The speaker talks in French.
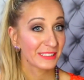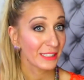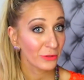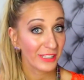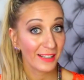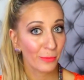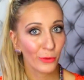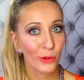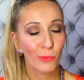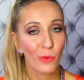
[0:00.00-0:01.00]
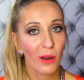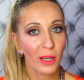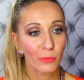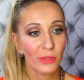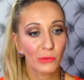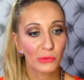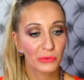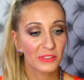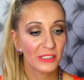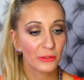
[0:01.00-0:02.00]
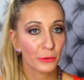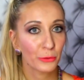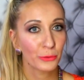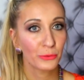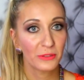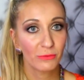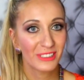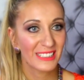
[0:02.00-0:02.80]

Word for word: si vous êtes un peu comme moi et puis vous vous dites que tous